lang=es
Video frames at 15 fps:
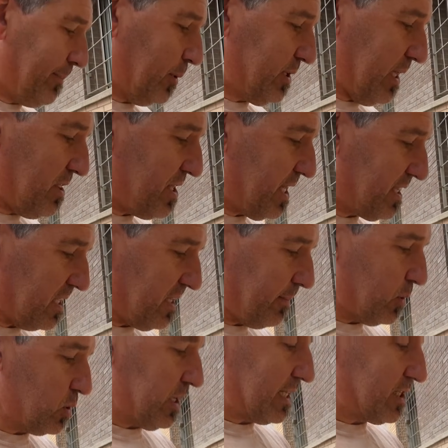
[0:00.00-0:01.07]
la potencia,
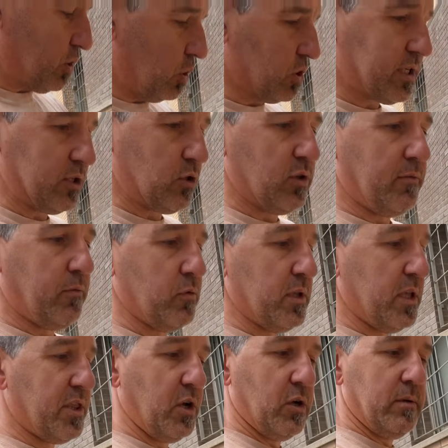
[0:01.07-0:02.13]
tendríamos las dos que son de
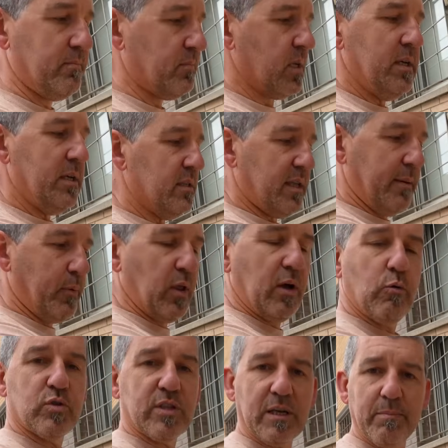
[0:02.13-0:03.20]
fundición, te puede
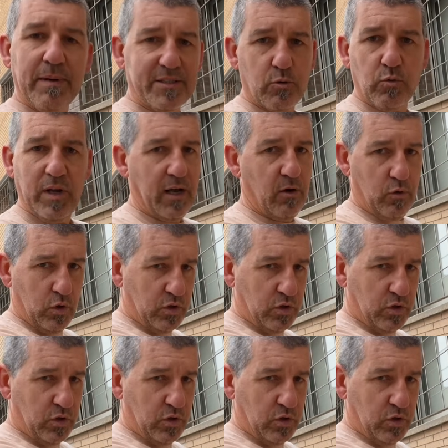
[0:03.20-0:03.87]
gustar más una u